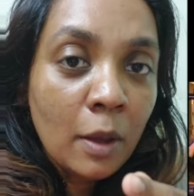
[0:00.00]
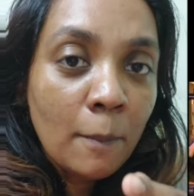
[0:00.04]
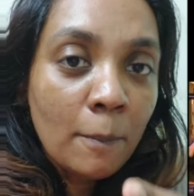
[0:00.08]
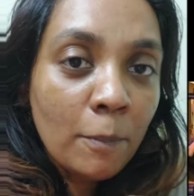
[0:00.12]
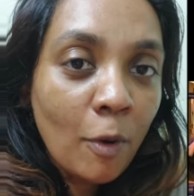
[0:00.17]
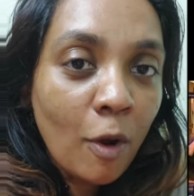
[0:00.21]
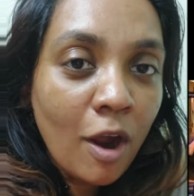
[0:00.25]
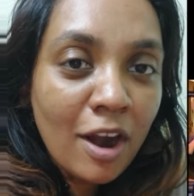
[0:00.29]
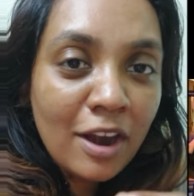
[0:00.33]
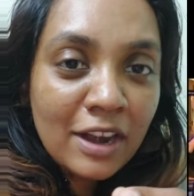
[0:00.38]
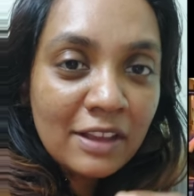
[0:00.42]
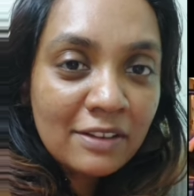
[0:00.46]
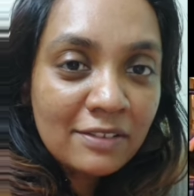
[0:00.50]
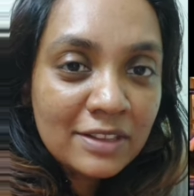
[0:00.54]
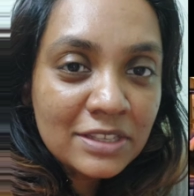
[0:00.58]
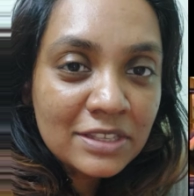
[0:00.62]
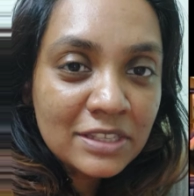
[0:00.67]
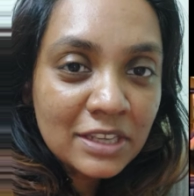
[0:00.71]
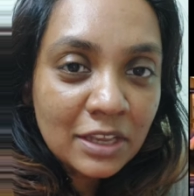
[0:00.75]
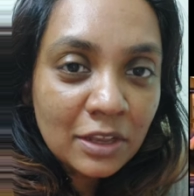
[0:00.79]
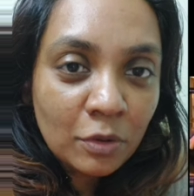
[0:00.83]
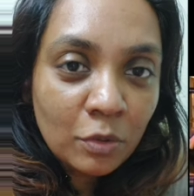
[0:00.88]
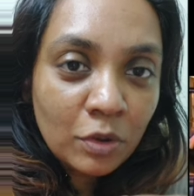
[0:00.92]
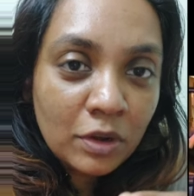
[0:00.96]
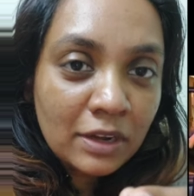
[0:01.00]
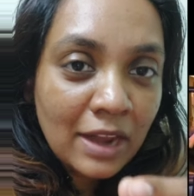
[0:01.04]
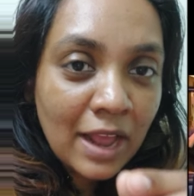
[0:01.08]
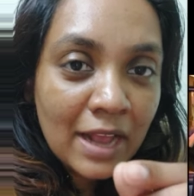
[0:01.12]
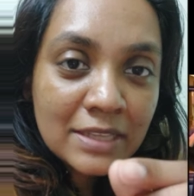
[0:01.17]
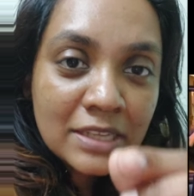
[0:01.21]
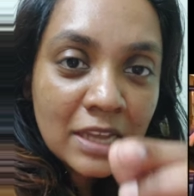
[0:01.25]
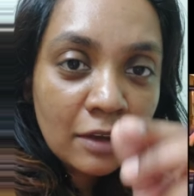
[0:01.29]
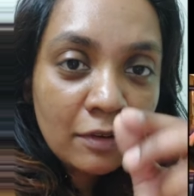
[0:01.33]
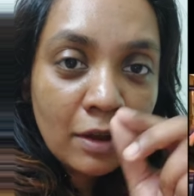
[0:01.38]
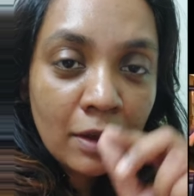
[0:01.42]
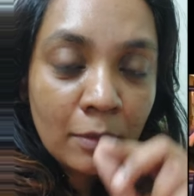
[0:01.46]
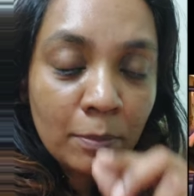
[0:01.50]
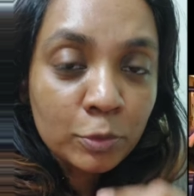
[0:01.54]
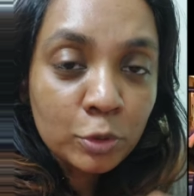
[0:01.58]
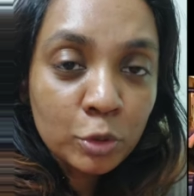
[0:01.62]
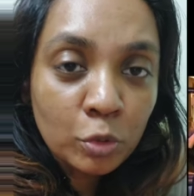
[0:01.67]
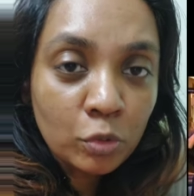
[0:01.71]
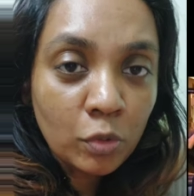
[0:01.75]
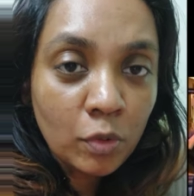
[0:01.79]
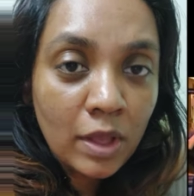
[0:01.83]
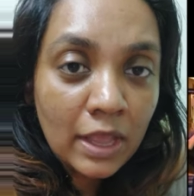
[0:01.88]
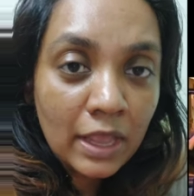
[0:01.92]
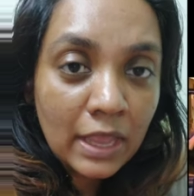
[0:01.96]
பானை வச்சு ஒரு ராஜாவா
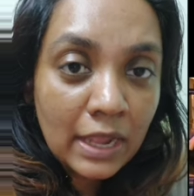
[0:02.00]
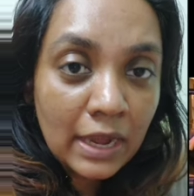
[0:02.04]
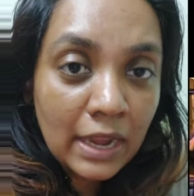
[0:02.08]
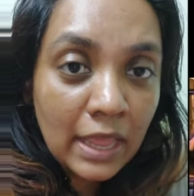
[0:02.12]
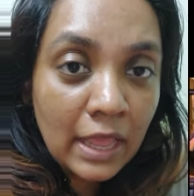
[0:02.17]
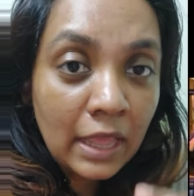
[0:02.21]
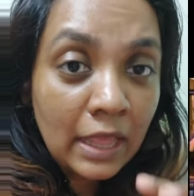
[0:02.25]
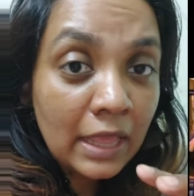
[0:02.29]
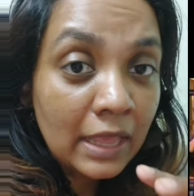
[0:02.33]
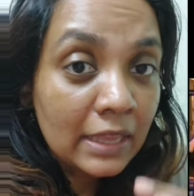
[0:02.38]
தூக்குவாங்கல்ல